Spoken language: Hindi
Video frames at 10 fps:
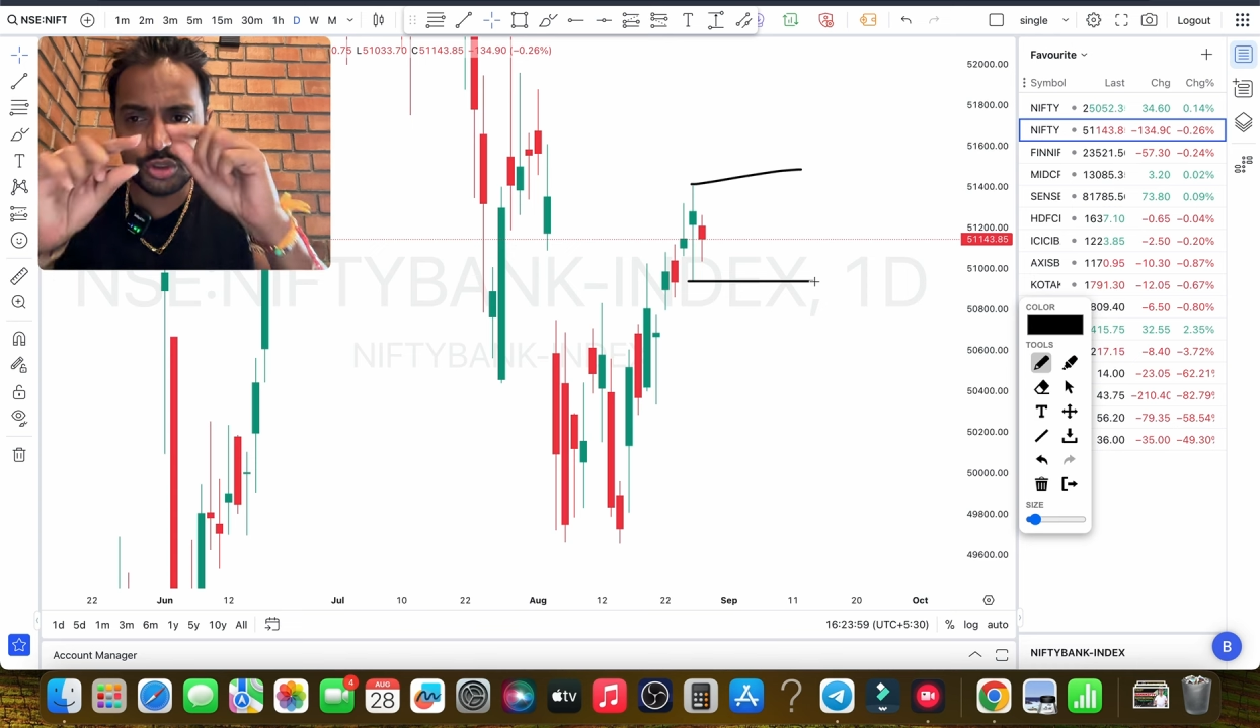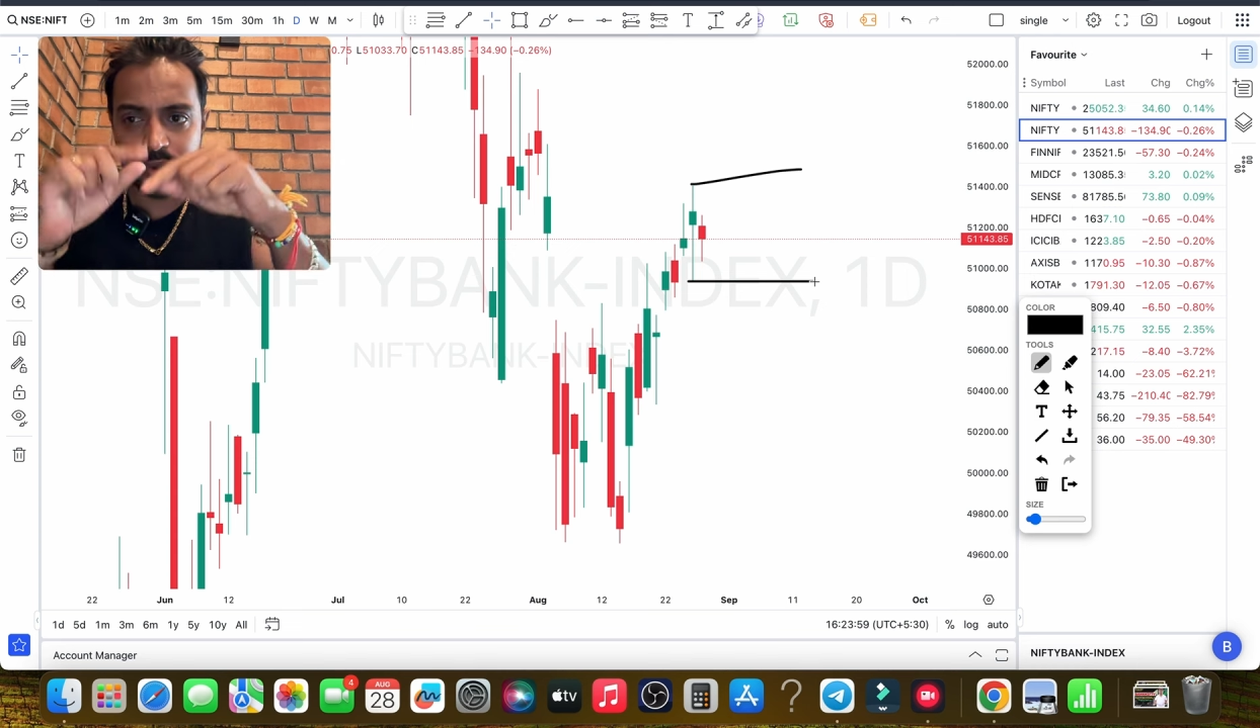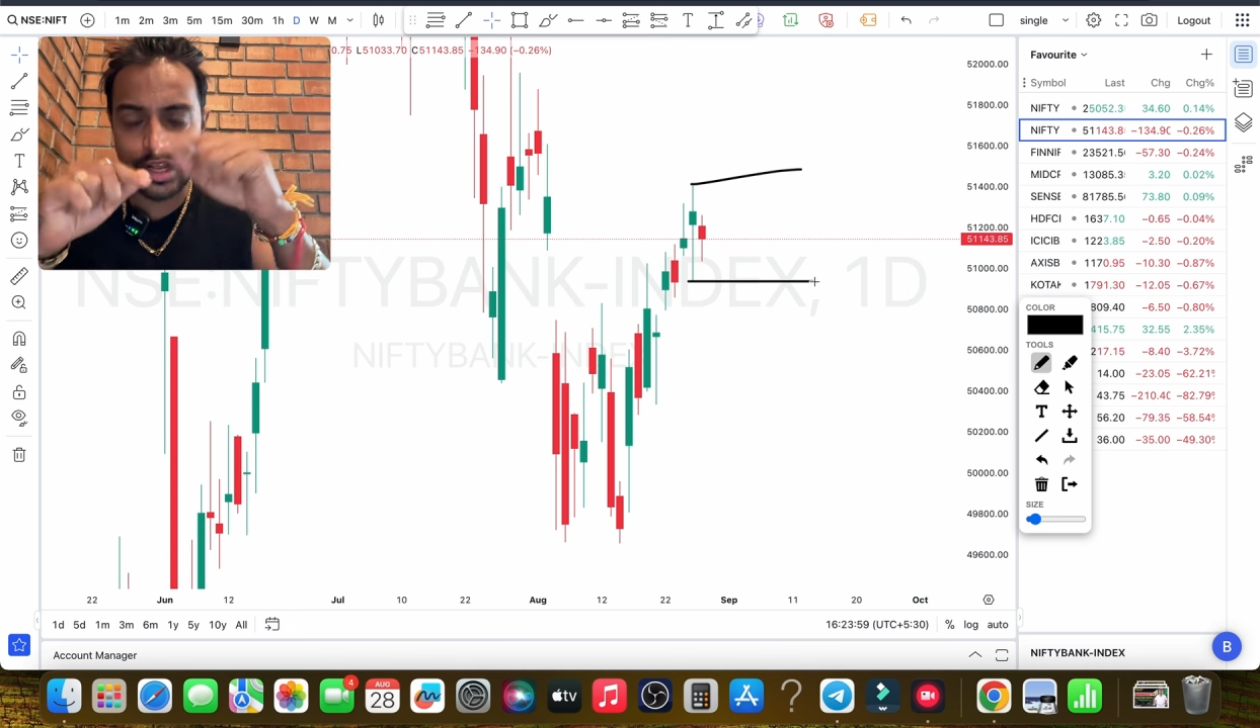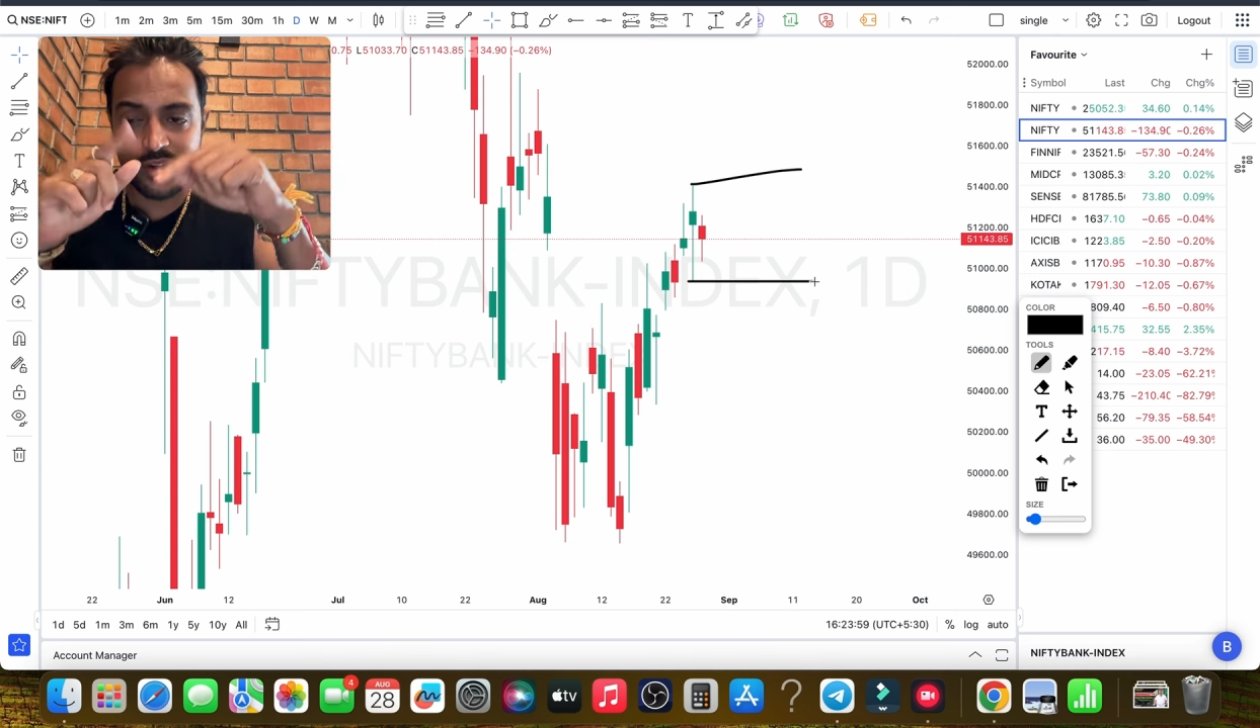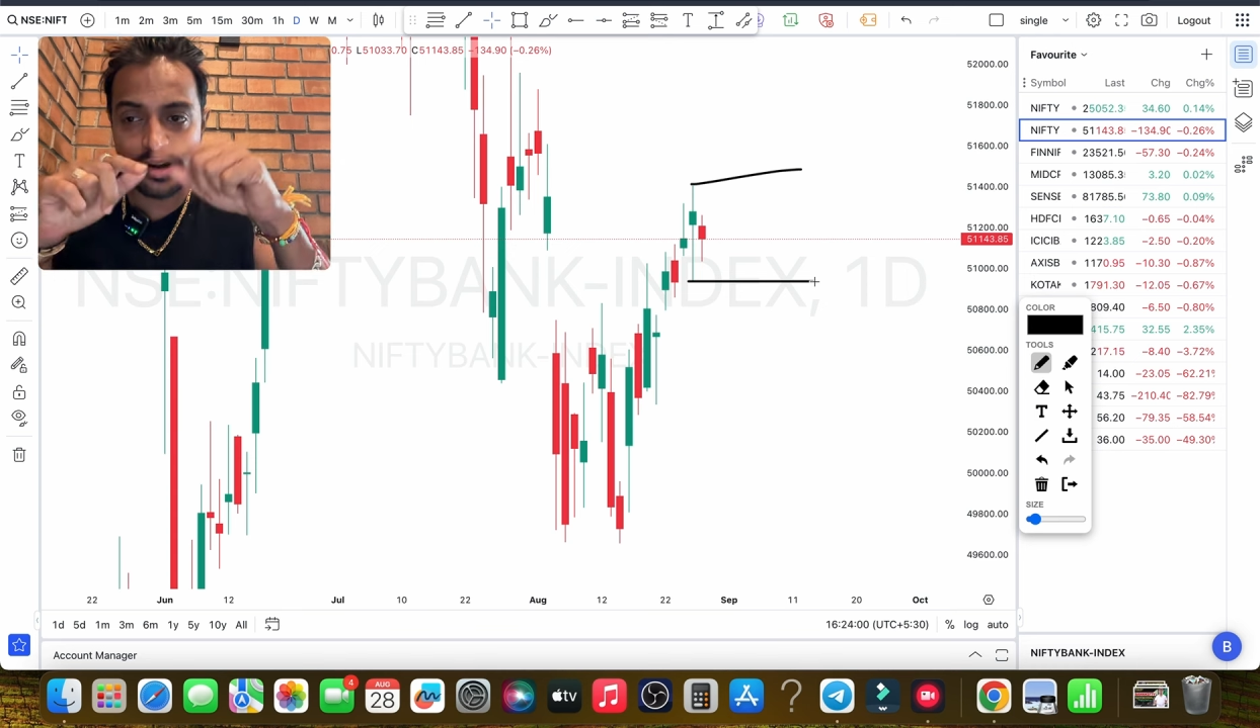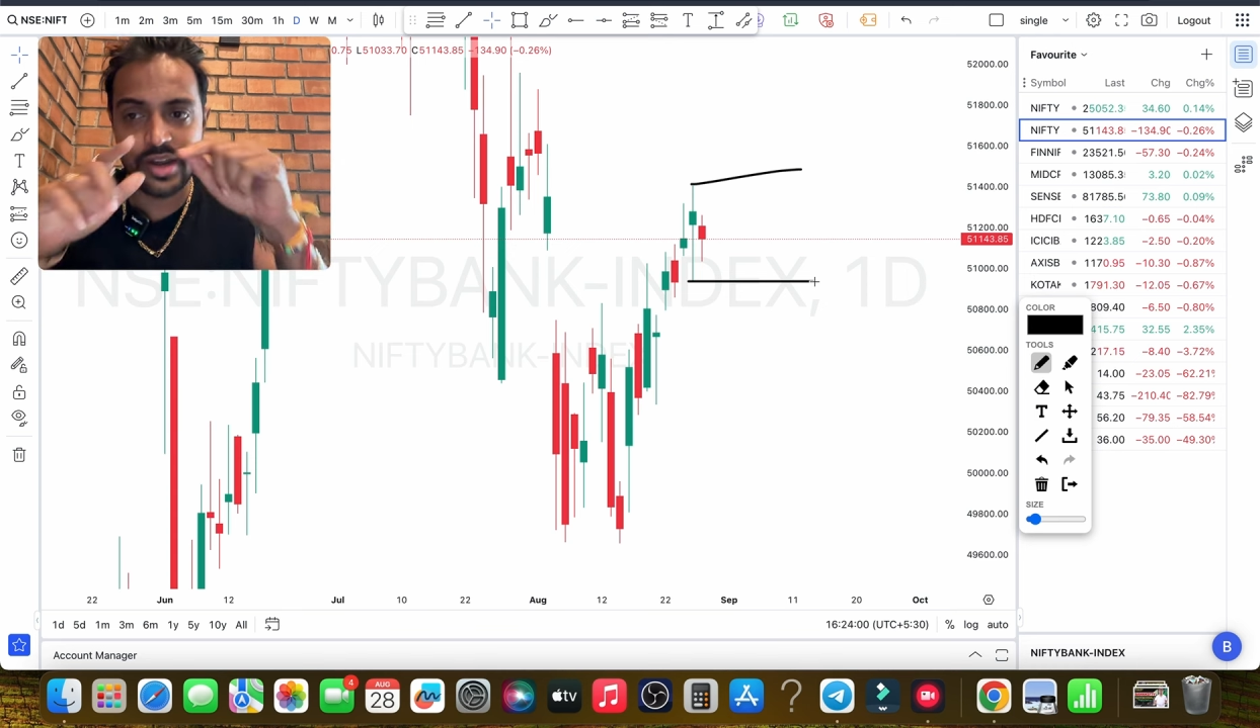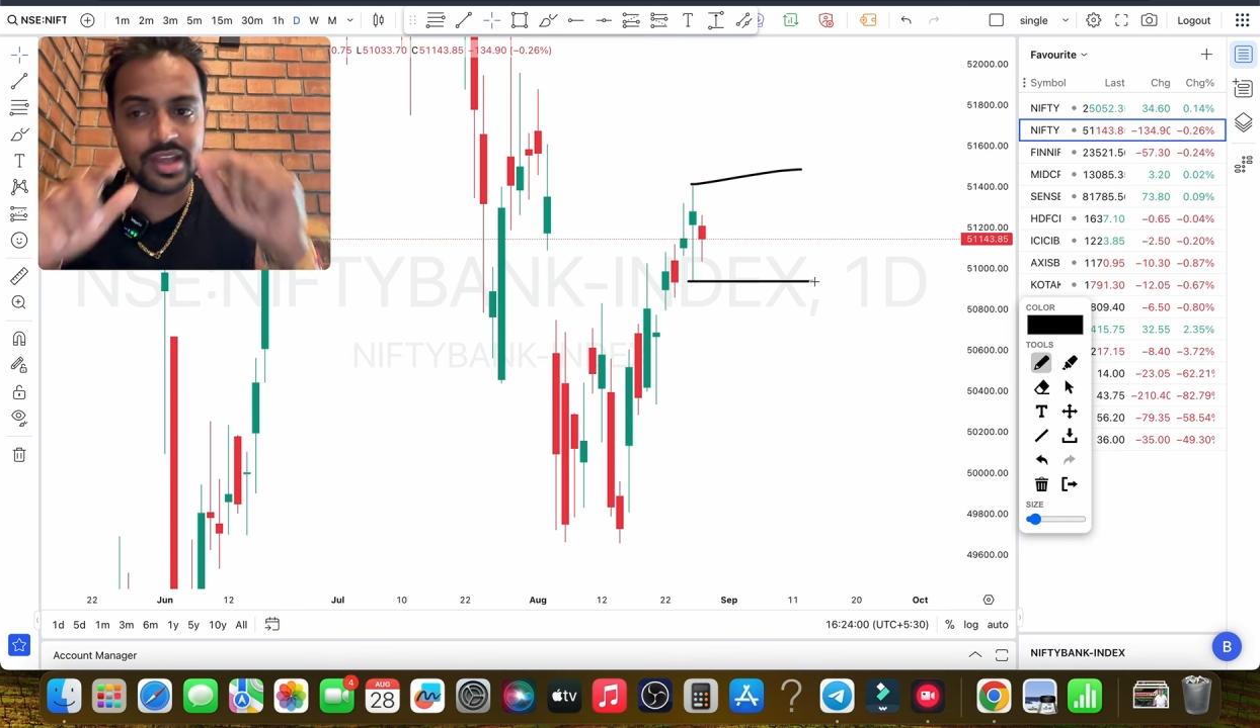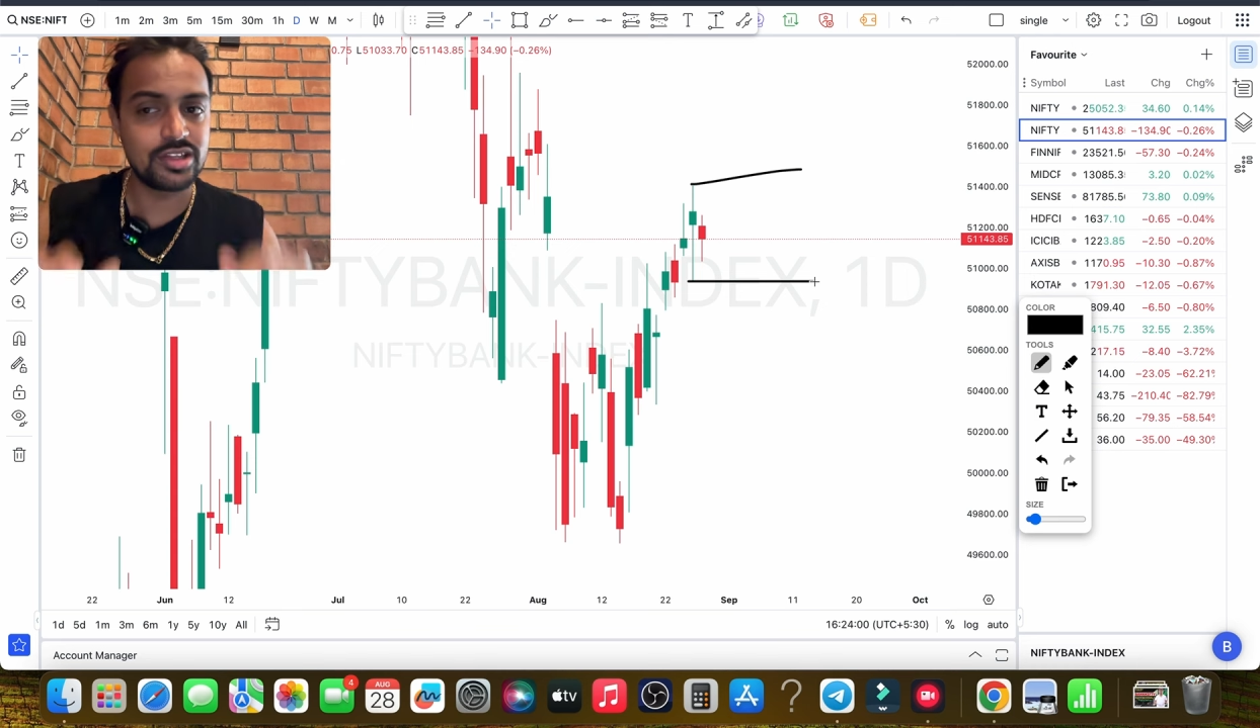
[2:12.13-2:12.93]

छोटे इंट्राडे